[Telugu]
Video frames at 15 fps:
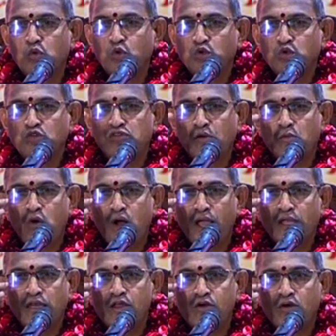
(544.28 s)
గురుత్వము
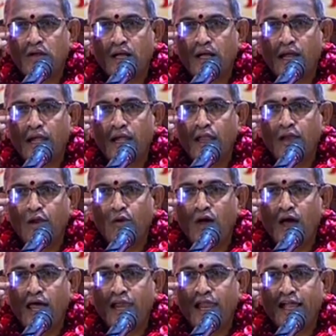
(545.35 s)
ఆయన యొక్క కళ్ళల్లో
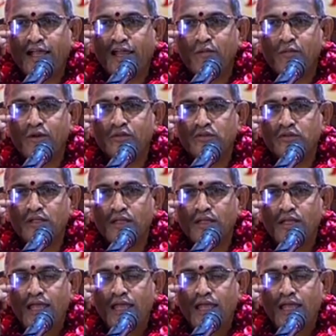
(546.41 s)
అలా కనపడుతుంది